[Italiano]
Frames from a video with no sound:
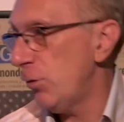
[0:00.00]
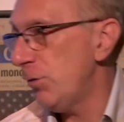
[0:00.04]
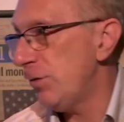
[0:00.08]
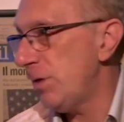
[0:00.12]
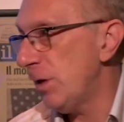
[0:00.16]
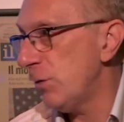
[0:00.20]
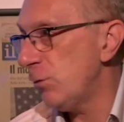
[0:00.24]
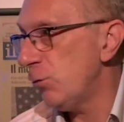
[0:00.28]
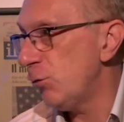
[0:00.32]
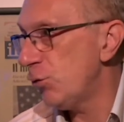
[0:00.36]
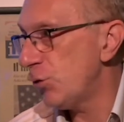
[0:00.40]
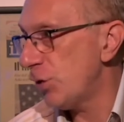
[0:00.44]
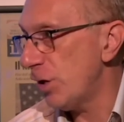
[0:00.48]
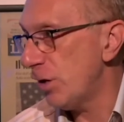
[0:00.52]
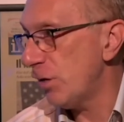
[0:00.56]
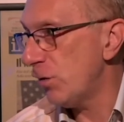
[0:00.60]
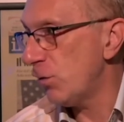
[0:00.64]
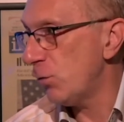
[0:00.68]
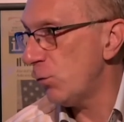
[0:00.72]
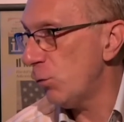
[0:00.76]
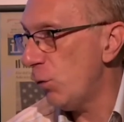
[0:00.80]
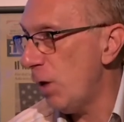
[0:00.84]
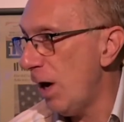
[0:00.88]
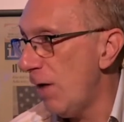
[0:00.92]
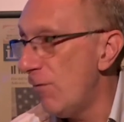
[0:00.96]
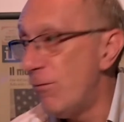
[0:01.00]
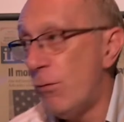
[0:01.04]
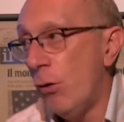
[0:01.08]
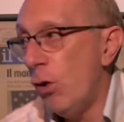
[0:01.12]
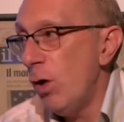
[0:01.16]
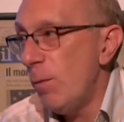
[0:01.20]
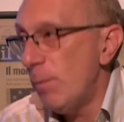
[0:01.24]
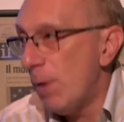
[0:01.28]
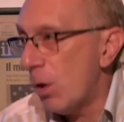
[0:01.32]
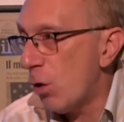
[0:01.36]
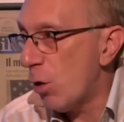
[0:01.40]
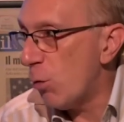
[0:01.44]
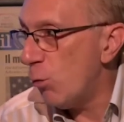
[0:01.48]
non sia successo a
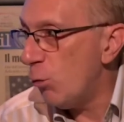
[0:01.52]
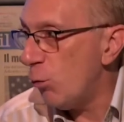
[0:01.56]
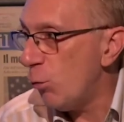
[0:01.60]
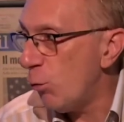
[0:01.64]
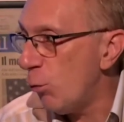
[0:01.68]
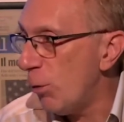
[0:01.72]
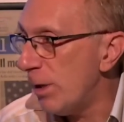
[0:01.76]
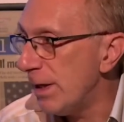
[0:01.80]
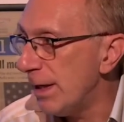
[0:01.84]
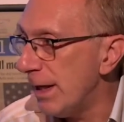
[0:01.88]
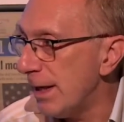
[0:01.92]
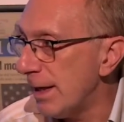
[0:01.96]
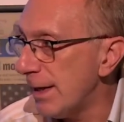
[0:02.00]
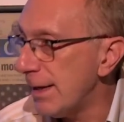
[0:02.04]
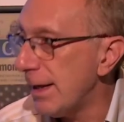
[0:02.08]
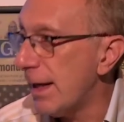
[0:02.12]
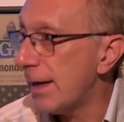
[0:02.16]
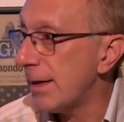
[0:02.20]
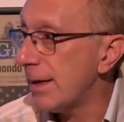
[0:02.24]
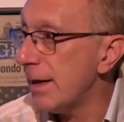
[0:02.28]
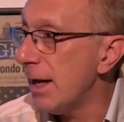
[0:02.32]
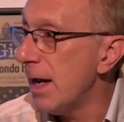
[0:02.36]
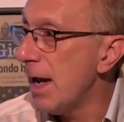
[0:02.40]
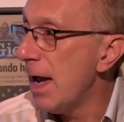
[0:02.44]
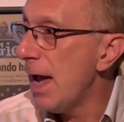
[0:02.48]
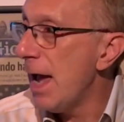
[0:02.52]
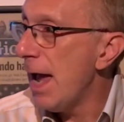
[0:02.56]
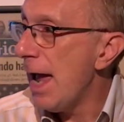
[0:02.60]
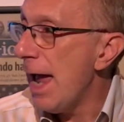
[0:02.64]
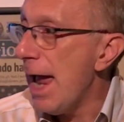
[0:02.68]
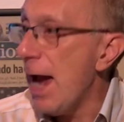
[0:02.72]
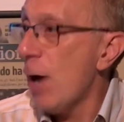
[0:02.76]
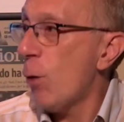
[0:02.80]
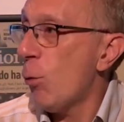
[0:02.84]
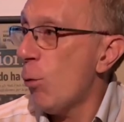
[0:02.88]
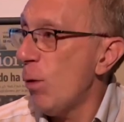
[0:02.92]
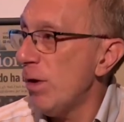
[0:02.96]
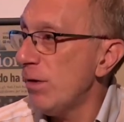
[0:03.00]
voi, ma comunque dei ritardi.
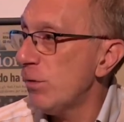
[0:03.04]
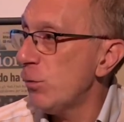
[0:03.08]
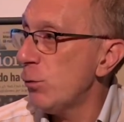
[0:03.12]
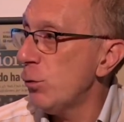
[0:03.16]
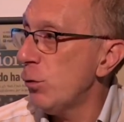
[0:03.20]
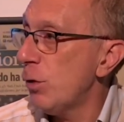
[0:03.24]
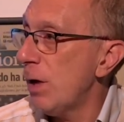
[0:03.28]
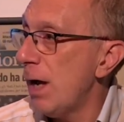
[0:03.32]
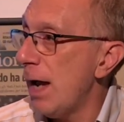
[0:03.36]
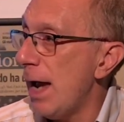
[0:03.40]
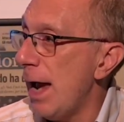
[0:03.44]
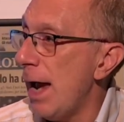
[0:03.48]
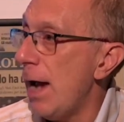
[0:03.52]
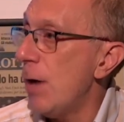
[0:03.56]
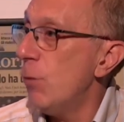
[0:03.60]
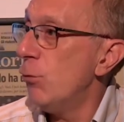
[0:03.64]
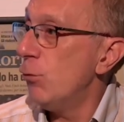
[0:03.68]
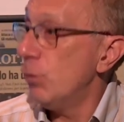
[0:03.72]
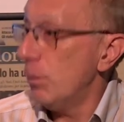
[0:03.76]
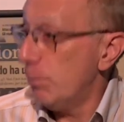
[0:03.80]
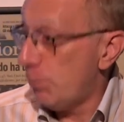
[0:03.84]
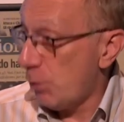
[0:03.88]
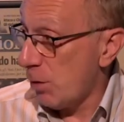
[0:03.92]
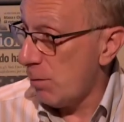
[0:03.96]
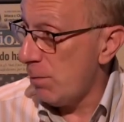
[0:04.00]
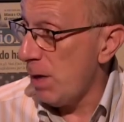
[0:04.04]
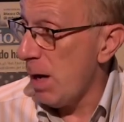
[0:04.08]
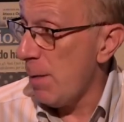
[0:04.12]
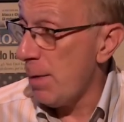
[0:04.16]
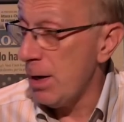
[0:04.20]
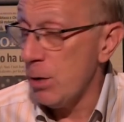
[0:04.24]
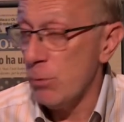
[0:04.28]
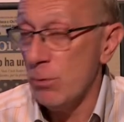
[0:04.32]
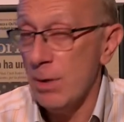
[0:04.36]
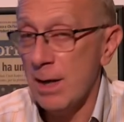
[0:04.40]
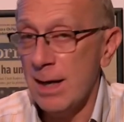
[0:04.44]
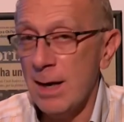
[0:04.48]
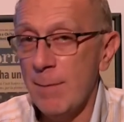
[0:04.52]
E questo è un problema
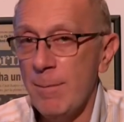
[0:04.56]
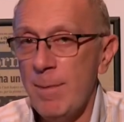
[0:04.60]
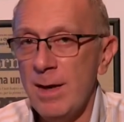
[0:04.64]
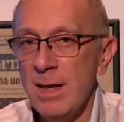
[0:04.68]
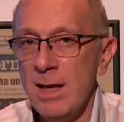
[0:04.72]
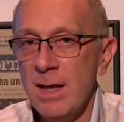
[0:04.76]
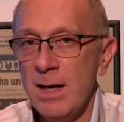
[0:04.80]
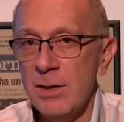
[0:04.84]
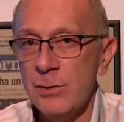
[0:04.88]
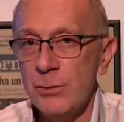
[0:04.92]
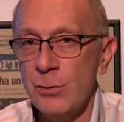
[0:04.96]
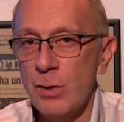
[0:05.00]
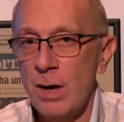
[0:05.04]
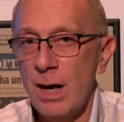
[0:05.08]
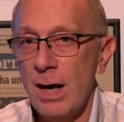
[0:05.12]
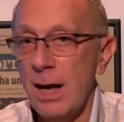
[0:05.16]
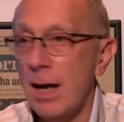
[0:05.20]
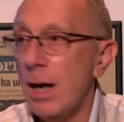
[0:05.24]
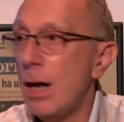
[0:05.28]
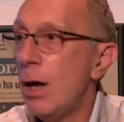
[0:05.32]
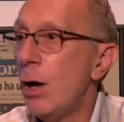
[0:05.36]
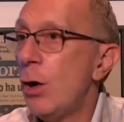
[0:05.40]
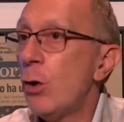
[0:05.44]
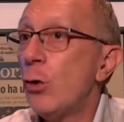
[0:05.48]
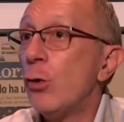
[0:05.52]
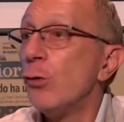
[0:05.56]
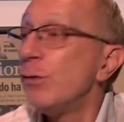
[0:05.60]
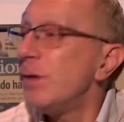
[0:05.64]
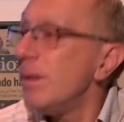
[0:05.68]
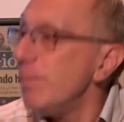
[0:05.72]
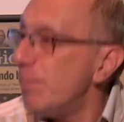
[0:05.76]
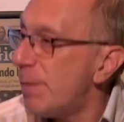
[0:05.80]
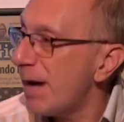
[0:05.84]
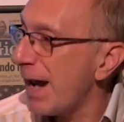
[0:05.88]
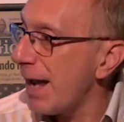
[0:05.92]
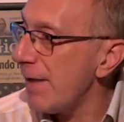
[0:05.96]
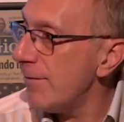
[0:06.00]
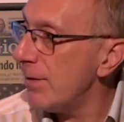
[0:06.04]
in una campagna elettorale così
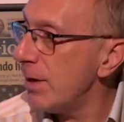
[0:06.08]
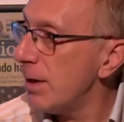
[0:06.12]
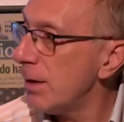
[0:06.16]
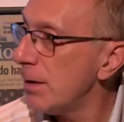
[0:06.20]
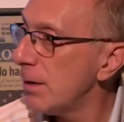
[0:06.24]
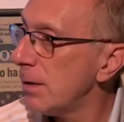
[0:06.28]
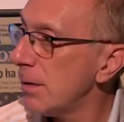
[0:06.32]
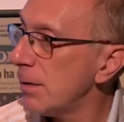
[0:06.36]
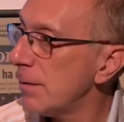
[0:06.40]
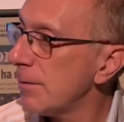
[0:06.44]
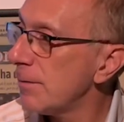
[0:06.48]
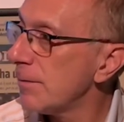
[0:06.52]
breve.